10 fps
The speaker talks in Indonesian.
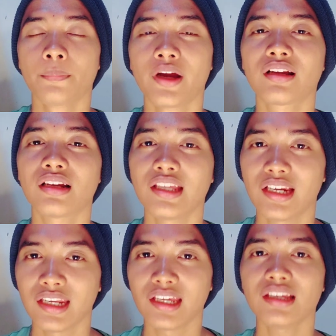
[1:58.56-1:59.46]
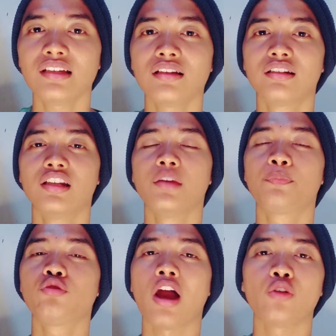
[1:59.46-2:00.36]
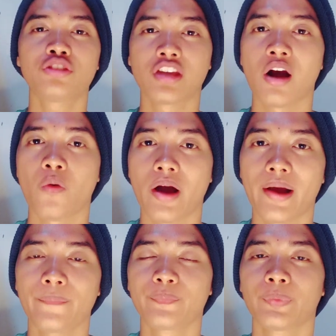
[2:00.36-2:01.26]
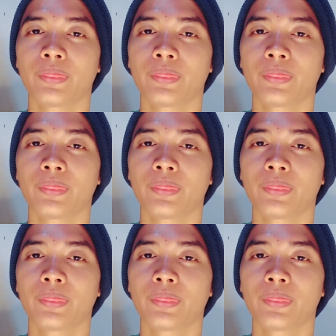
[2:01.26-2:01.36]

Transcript: berkeliling di Pulau Jawa.